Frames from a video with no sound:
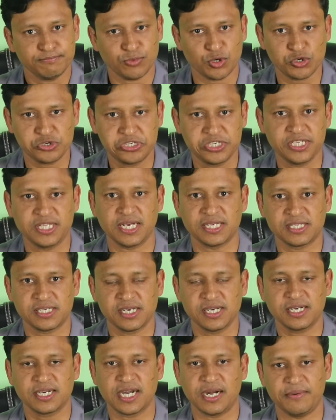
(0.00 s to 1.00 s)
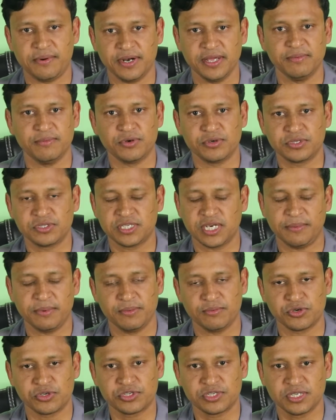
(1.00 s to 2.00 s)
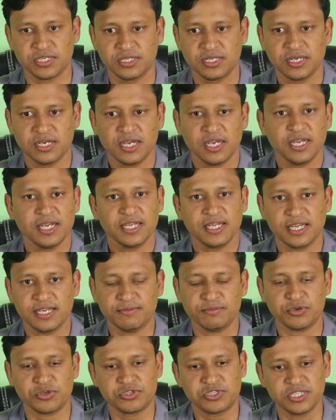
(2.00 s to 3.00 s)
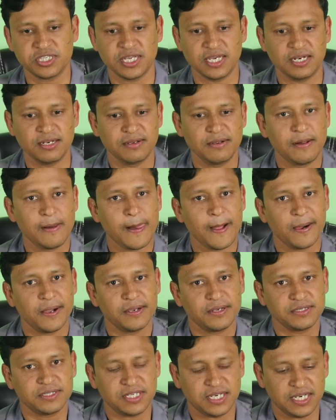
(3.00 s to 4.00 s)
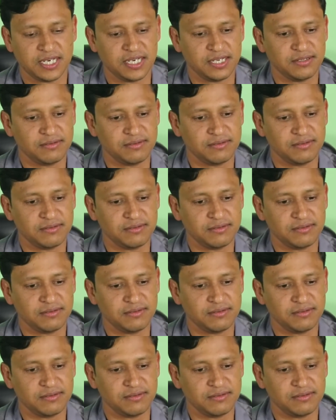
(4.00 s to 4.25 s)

মসজিদ আছে খাবারি জামে মসজিদ এই মসজিদের যে